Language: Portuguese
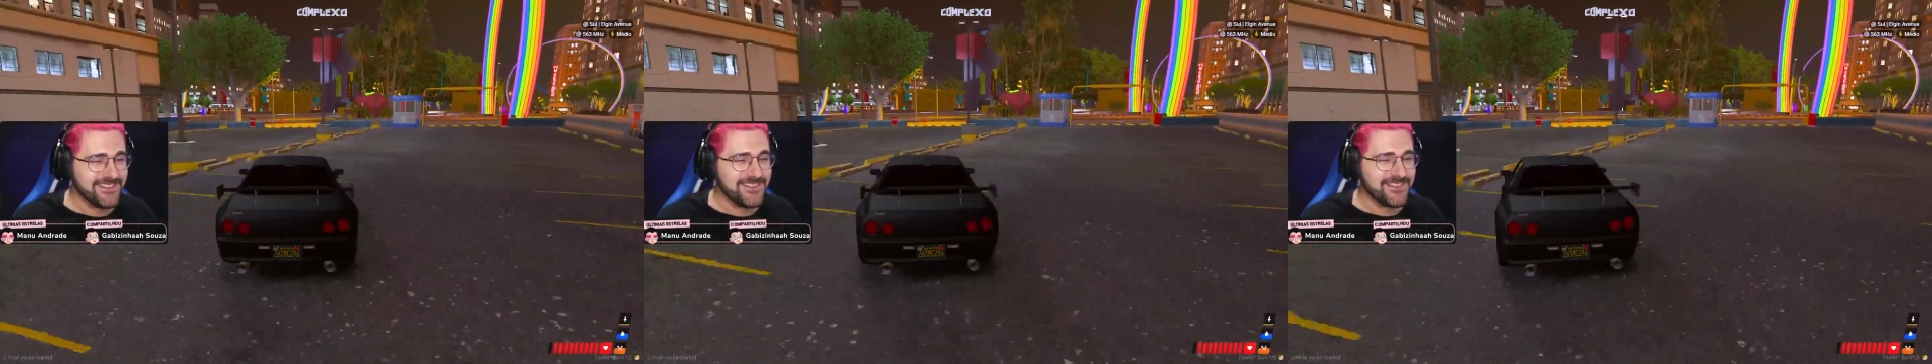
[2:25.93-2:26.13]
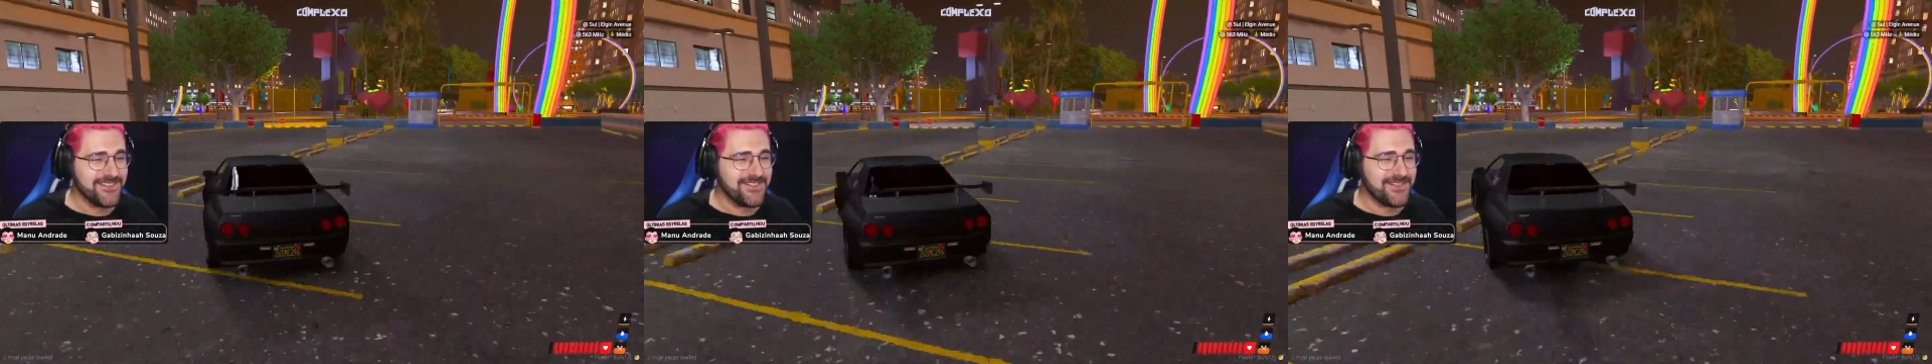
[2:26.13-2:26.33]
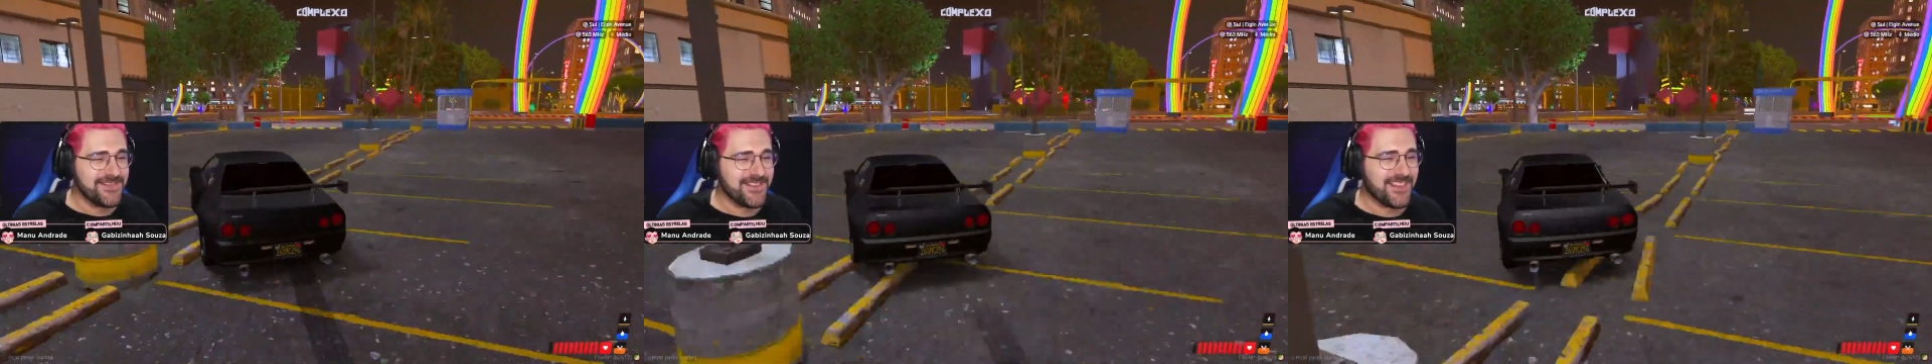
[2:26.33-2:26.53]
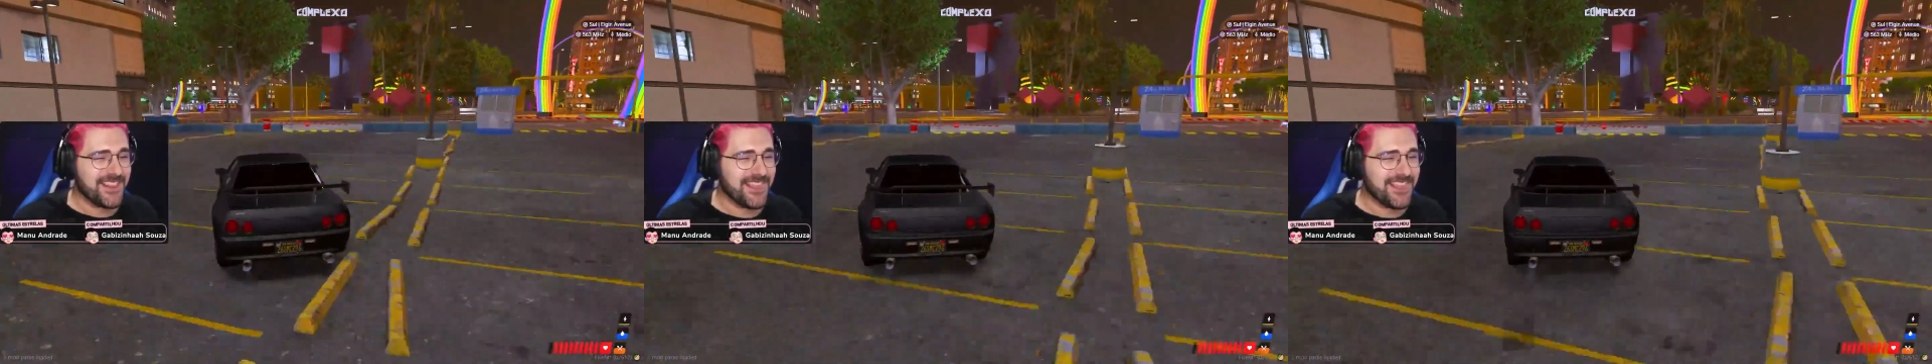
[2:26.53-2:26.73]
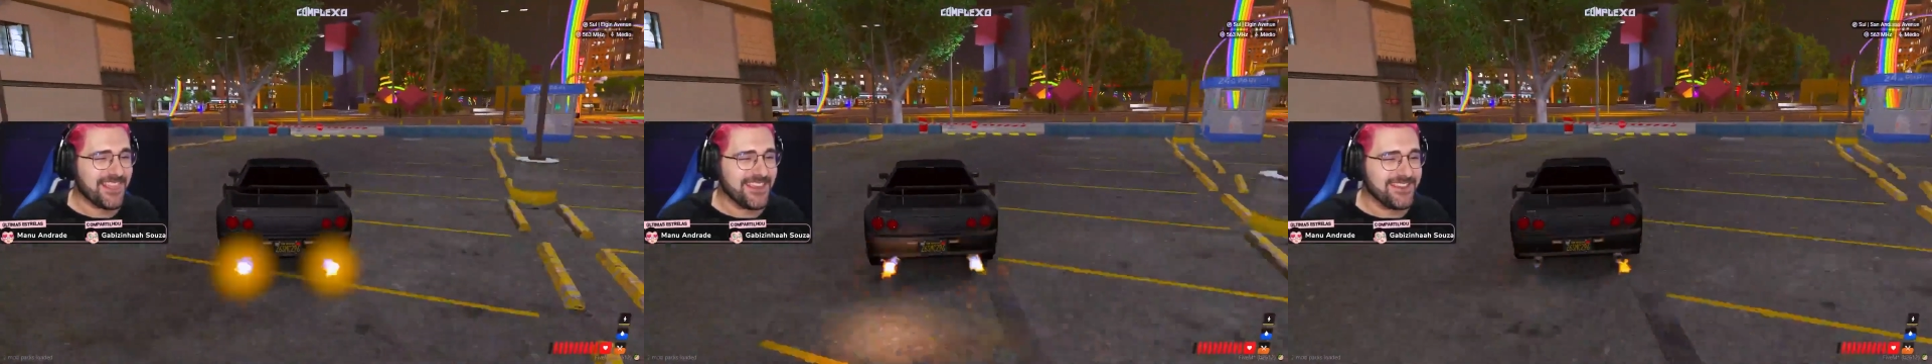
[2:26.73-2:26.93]
não vale
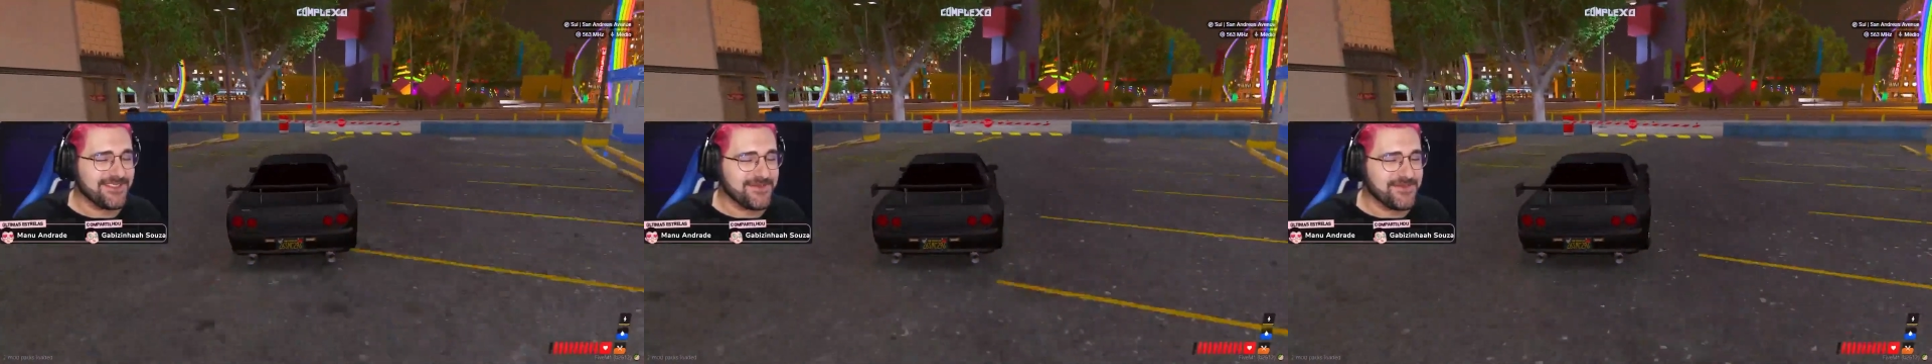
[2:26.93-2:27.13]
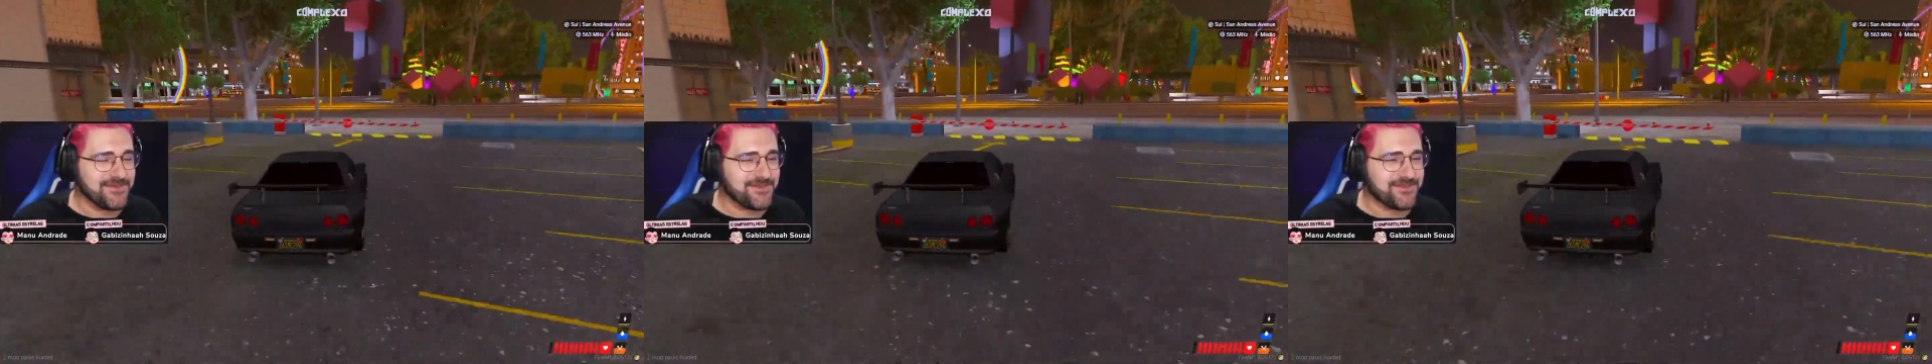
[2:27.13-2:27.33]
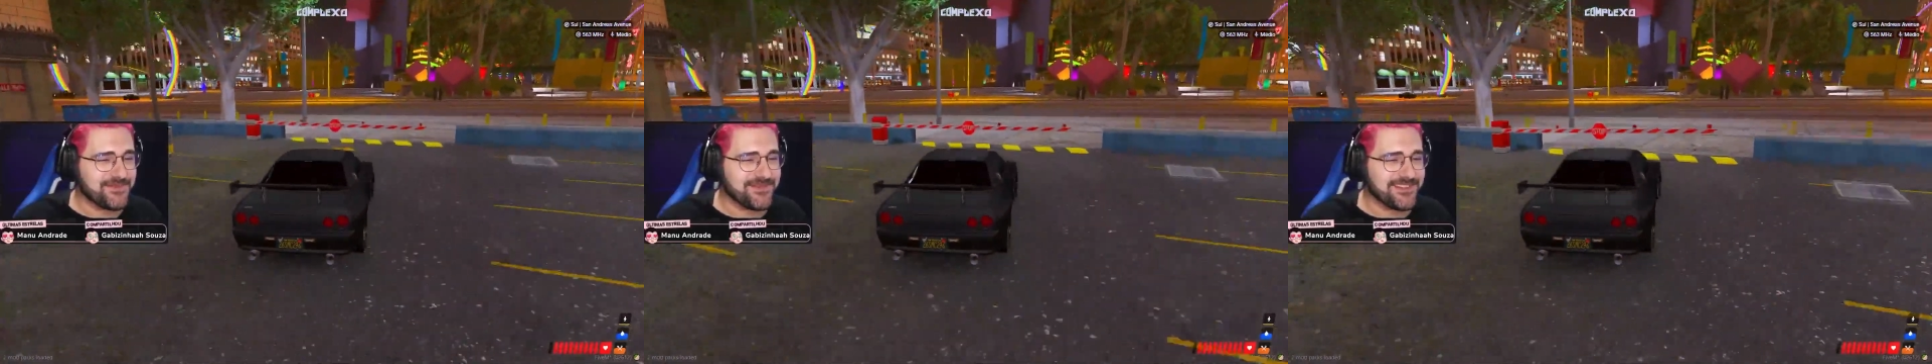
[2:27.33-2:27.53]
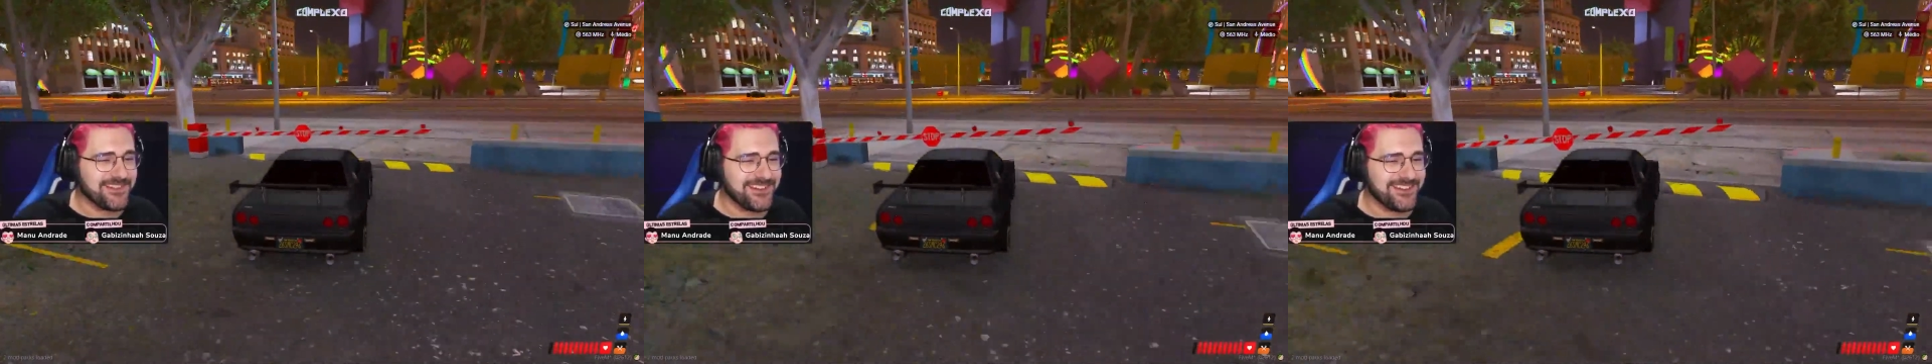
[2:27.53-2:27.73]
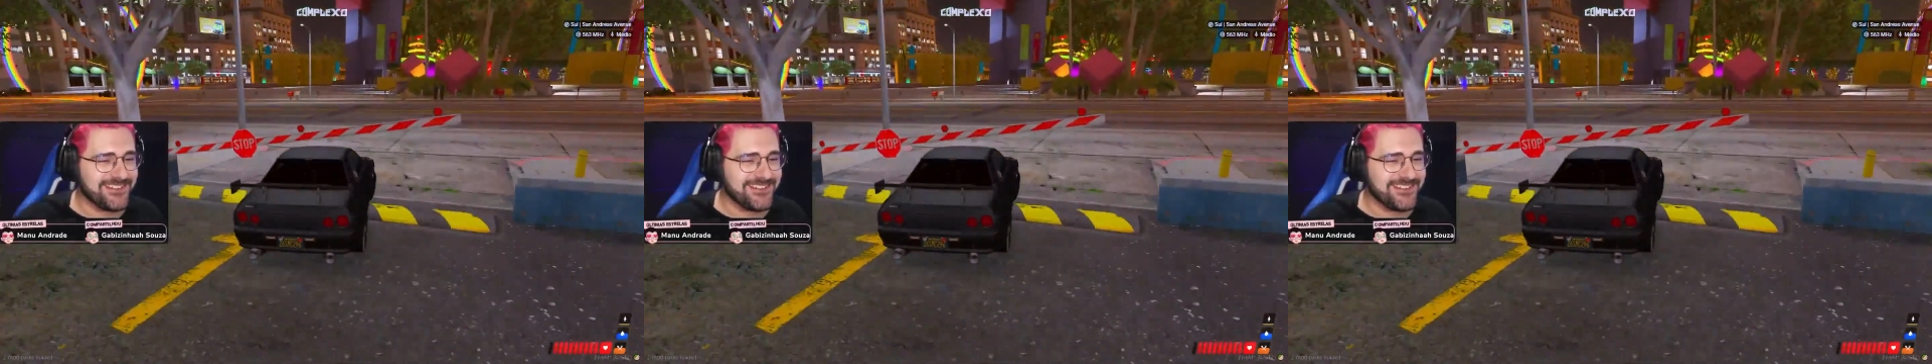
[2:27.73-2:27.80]
nada, não vale o pau